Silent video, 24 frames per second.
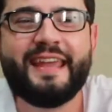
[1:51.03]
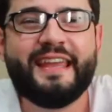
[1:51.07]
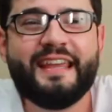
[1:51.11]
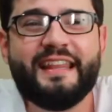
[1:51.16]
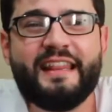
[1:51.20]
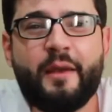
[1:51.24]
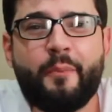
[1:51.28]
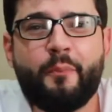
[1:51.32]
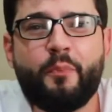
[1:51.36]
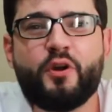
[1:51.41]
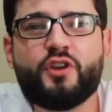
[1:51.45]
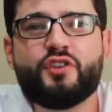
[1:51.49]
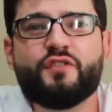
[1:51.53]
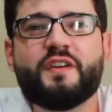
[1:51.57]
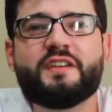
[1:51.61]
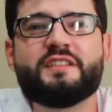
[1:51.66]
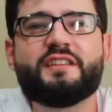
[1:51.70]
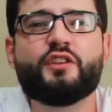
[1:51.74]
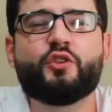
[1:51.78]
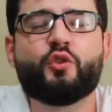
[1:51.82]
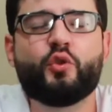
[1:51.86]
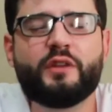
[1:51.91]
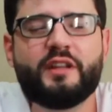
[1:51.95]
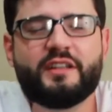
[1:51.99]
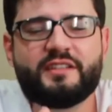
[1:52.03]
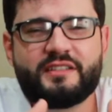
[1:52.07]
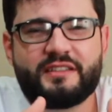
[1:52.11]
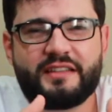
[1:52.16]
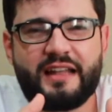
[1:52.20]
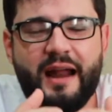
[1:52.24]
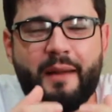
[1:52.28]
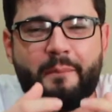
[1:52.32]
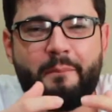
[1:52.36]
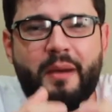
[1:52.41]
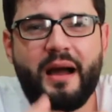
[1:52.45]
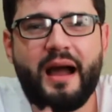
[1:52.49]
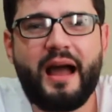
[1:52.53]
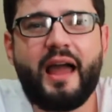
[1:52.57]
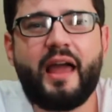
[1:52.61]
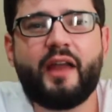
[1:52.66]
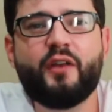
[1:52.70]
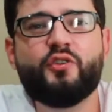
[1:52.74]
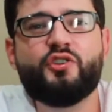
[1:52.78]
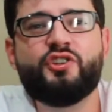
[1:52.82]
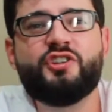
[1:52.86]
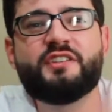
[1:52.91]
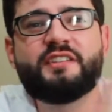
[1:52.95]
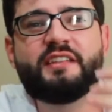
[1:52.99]
E depois de fazer todo esse
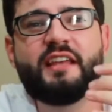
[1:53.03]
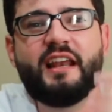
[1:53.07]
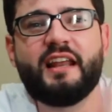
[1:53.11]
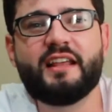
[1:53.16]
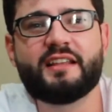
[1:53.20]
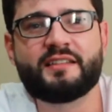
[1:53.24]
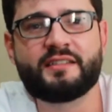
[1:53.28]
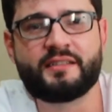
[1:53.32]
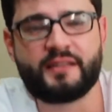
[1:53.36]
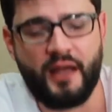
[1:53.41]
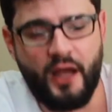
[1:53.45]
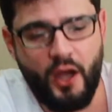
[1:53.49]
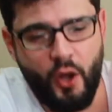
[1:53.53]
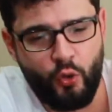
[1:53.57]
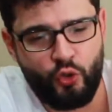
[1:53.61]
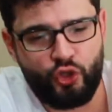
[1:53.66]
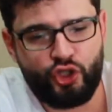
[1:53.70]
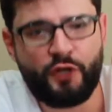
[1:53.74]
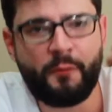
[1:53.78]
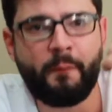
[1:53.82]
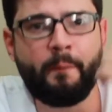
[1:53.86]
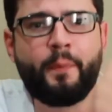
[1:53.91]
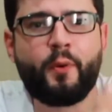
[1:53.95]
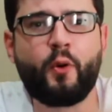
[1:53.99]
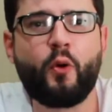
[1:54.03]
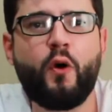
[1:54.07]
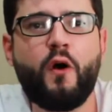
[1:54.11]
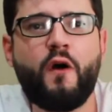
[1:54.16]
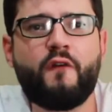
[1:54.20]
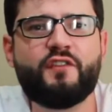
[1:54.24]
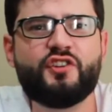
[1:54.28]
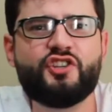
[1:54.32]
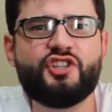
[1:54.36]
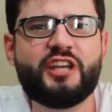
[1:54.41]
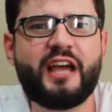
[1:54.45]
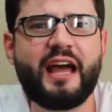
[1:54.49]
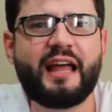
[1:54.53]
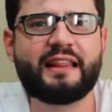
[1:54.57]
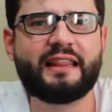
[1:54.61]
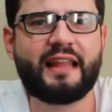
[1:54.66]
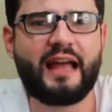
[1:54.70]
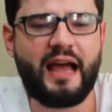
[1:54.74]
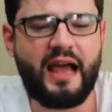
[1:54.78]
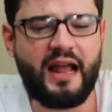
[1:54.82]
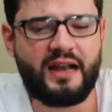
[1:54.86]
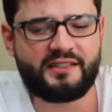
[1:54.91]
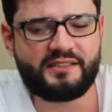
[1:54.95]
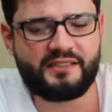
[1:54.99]
trabalho de seleção, de prova, de
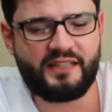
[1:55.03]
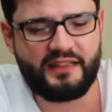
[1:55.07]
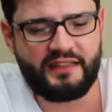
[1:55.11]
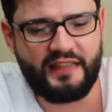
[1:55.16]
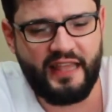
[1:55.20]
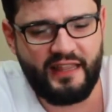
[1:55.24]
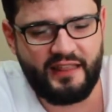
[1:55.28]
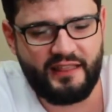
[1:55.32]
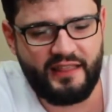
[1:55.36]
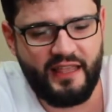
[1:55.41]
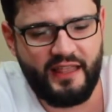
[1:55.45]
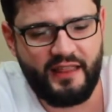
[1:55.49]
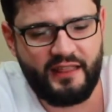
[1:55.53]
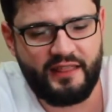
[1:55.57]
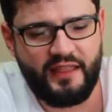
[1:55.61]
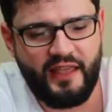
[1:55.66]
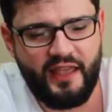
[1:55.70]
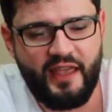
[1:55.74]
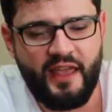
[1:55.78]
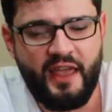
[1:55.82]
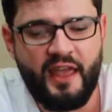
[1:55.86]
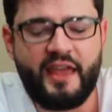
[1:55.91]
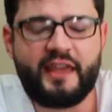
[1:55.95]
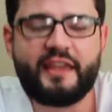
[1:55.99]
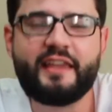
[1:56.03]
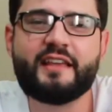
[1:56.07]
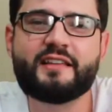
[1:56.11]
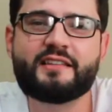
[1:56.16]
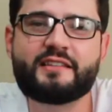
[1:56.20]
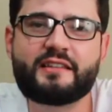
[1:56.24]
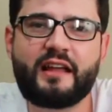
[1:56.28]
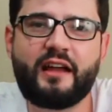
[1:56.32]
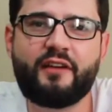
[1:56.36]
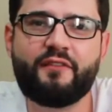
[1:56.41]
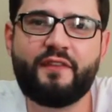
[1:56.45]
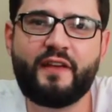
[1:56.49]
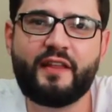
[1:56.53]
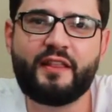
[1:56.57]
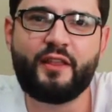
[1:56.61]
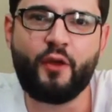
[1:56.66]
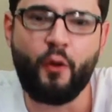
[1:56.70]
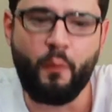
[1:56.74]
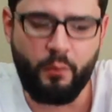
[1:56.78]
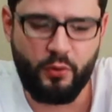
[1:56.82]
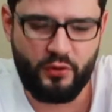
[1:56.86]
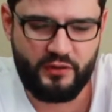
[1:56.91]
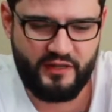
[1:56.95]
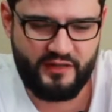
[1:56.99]
análise, até entender que esse café tem
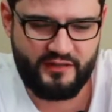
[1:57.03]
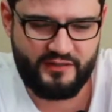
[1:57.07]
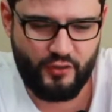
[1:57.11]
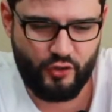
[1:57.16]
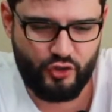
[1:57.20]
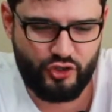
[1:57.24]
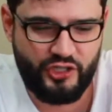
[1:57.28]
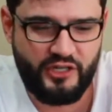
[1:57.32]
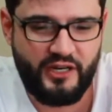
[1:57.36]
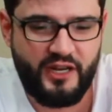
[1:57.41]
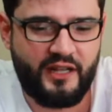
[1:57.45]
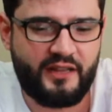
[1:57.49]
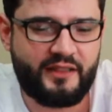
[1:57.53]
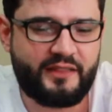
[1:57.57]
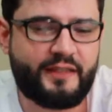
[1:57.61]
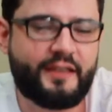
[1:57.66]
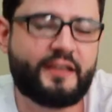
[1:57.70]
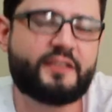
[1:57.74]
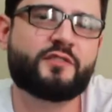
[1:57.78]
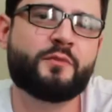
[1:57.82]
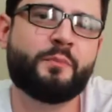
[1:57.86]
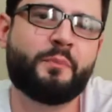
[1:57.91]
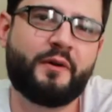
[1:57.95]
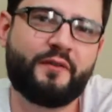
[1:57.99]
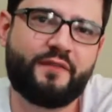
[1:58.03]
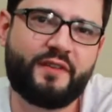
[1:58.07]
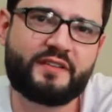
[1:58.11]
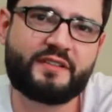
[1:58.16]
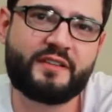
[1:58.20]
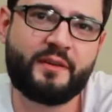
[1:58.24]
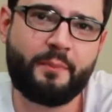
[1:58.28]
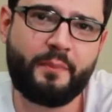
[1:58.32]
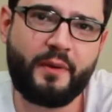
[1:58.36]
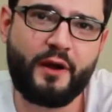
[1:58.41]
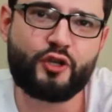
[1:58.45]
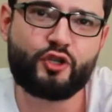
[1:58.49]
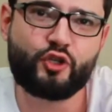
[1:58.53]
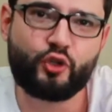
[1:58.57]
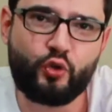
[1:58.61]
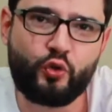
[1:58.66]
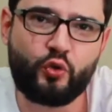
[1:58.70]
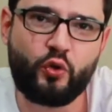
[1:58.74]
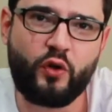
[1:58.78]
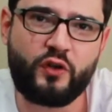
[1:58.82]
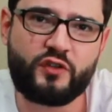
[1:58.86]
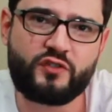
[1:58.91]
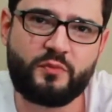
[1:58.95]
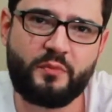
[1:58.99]
um potencial gigantesco para fazer parte do
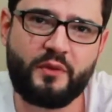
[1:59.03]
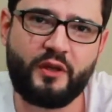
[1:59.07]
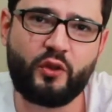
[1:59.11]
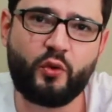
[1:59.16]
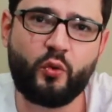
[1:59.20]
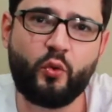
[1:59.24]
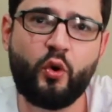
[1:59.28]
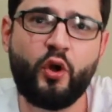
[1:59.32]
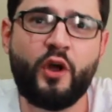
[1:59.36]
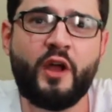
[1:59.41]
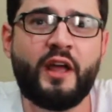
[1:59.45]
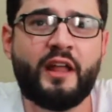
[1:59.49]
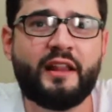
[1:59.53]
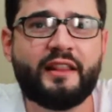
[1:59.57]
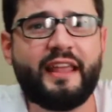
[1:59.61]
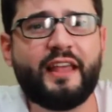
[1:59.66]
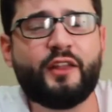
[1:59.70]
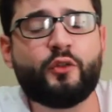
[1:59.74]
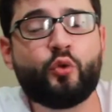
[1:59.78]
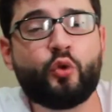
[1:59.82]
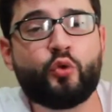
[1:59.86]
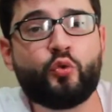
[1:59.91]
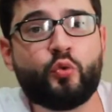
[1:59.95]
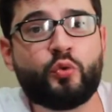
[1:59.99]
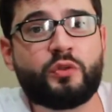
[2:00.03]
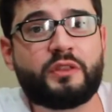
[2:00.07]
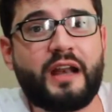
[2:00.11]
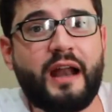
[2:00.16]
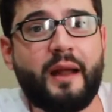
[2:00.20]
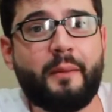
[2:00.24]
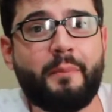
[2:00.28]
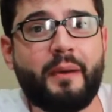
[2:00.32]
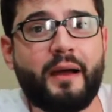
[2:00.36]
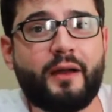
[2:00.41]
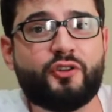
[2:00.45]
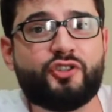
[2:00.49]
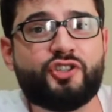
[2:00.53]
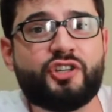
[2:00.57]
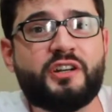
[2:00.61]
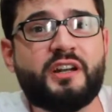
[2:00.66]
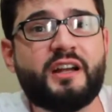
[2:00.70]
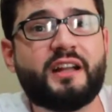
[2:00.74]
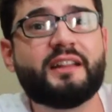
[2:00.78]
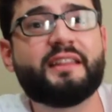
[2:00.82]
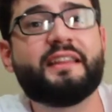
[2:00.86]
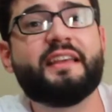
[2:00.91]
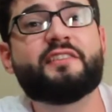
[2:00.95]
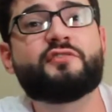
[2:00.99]
nosso menu, tem todo um trabalho gigantesco
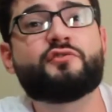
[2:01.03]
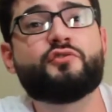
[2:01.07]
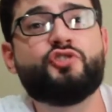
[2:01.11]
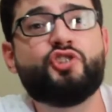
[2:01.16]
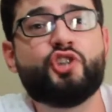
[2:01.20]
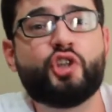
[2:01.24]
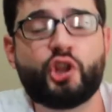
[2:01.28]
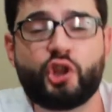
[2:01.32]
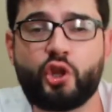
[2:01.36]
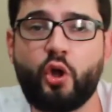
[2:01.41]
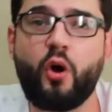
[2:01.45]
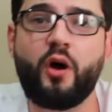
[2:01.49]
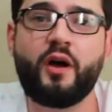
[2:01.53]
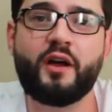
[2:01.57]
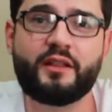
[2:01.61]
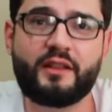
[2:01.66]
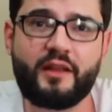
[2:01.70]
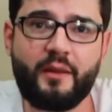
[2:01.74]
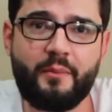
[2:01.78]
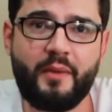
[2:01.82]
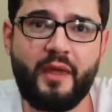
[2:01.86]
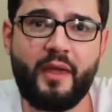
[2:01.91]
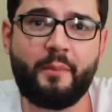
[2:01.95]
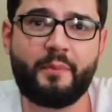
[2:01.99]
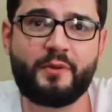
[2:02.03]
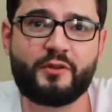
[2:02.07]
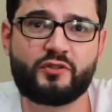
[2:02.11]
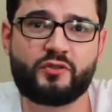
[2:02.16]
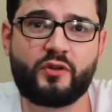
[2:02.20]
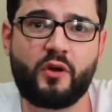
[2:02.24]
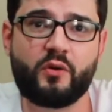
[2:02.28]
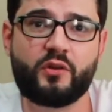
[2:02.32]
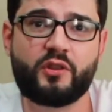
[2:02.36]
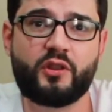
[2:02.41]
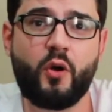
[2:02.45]
gigantesco de torra também, pessoal.